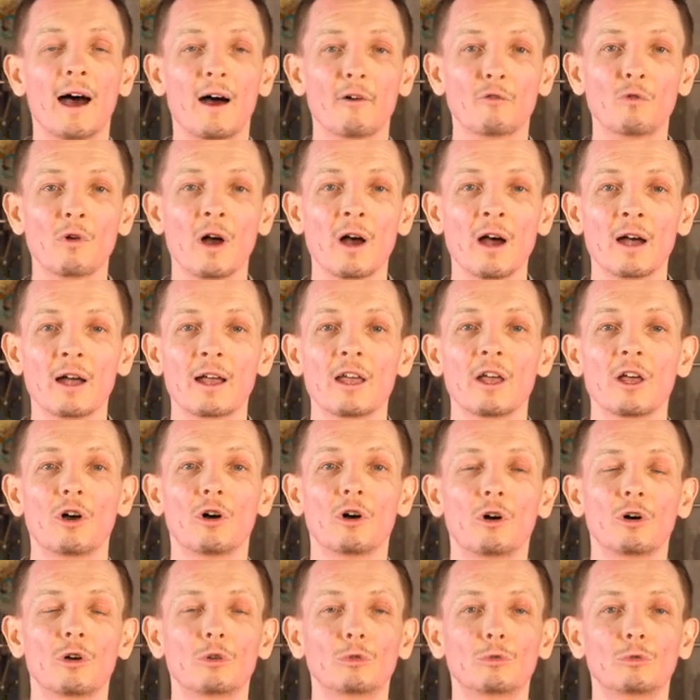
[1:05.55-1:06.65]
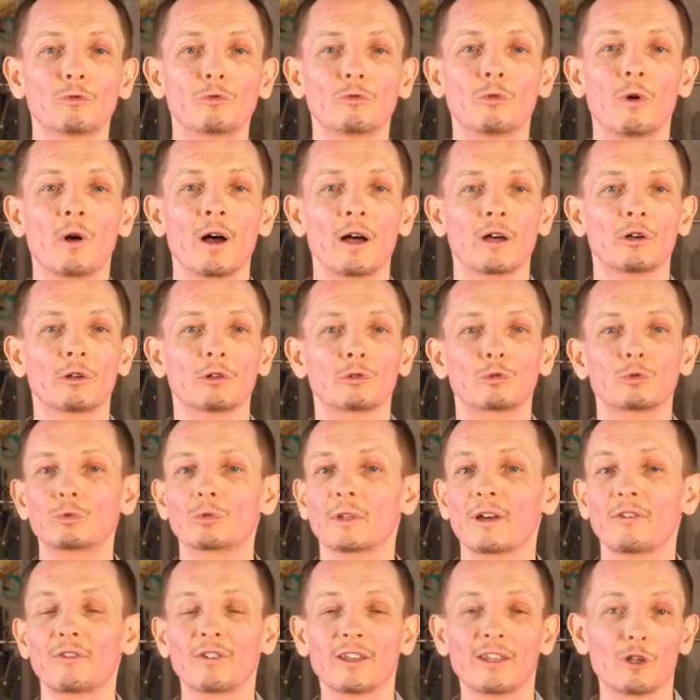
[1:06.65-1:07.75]
avoir euh, une voix euh, tout
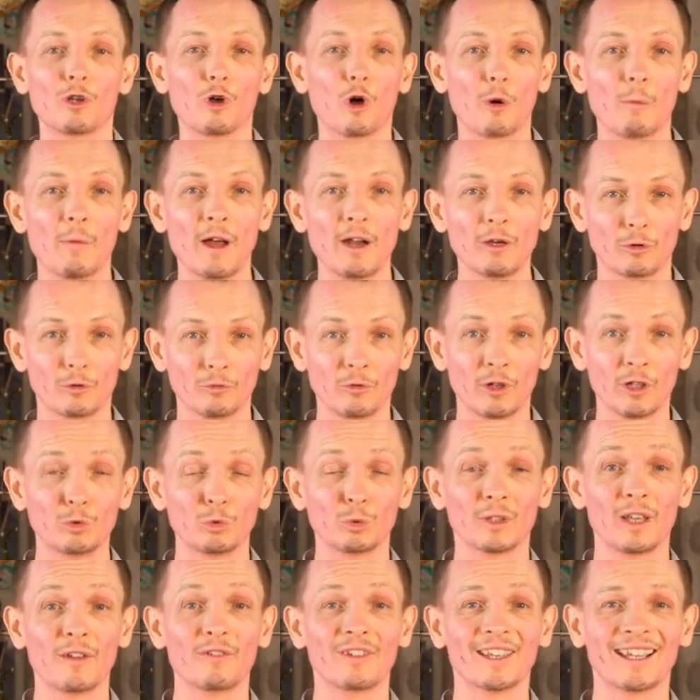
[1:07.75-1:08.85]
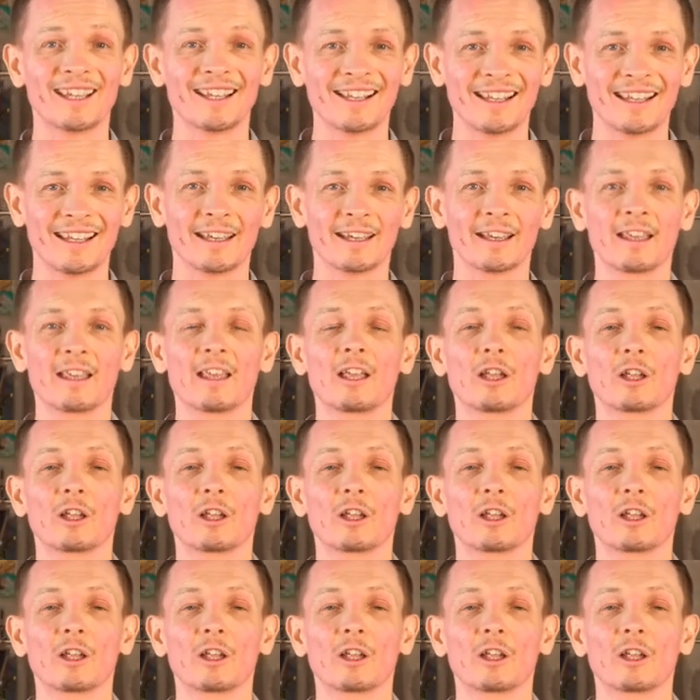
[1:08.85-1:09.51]
à fait normale, une voix tout à fait claire.